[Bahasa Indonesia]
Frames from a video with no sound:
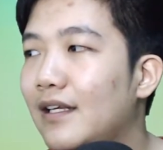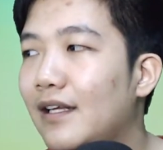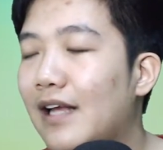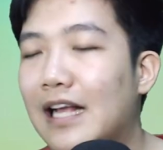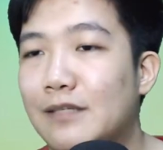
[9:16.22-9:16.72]

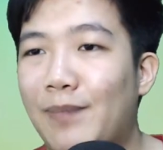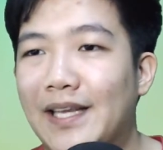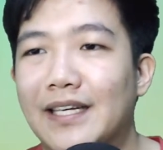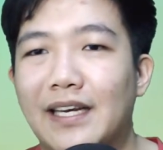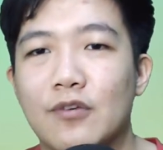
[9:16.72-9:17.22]

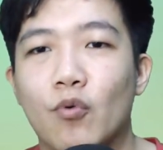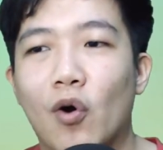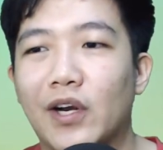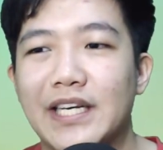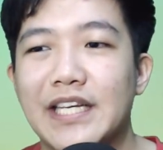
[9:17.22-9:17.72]
aspek
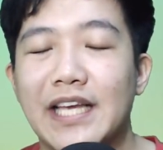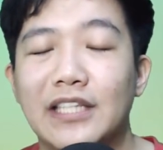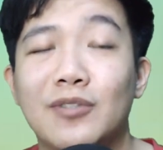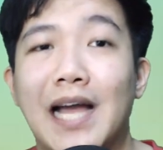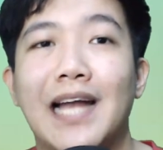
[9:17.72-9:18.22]
rewardingnya
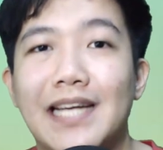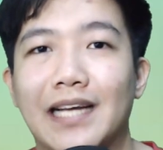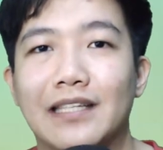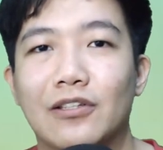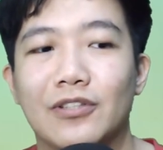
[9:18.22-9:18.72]
itu nggak ada
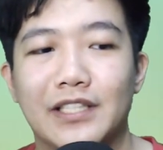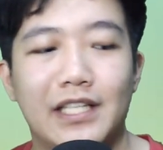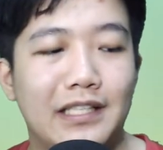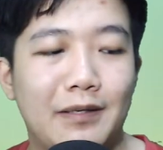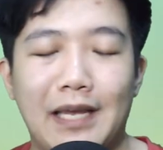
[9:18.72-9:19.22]
gitu loh jadi
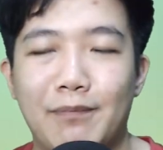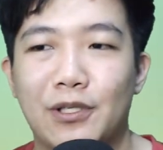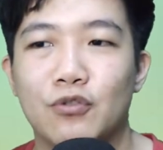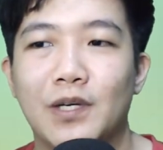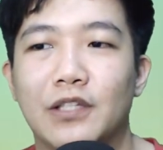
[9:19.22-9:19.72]
kita kayak
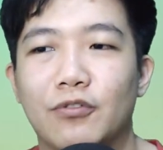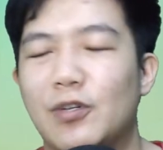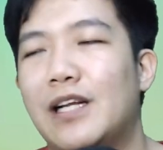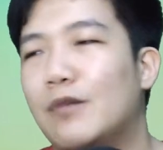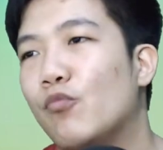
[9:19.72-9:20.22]
percuma gitu
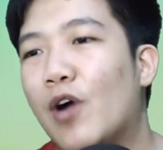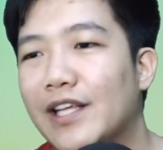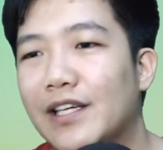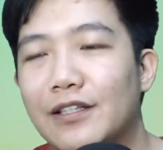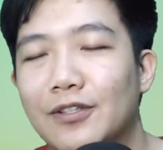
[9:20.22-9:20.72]
udahlah buang
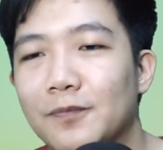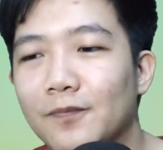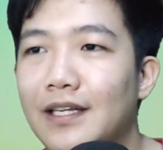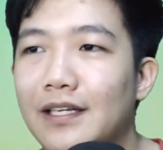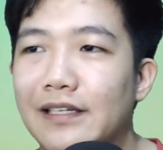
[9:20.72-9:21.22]
aja gitu
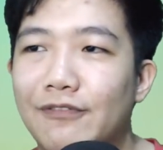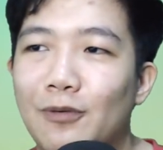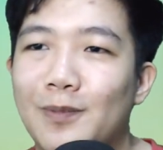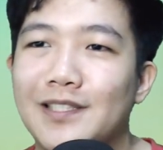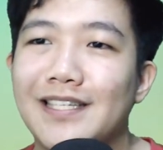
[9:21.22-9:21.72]

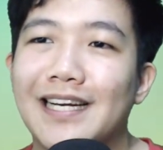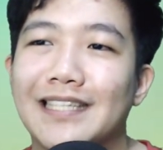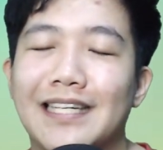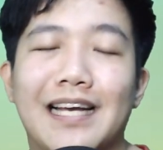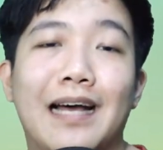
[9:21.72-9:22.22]
developer sendiri
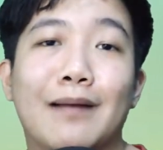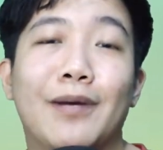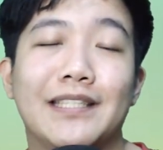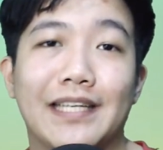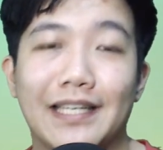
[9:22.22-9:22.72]
akan kena
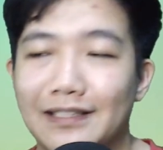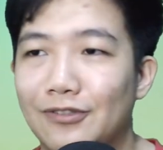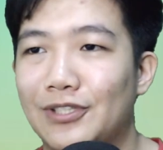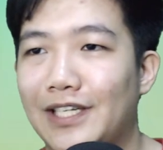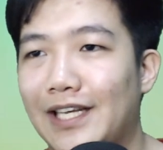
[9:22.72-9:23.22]
karmanya ya
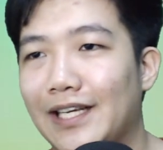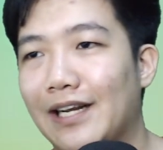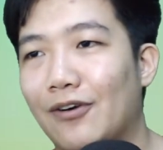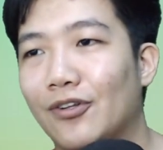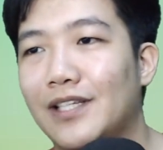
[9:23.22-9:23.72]
terus
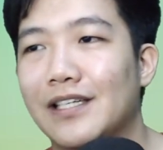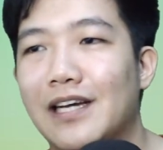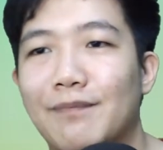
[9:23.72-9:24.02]
akhir-akhirnya kontrak dengan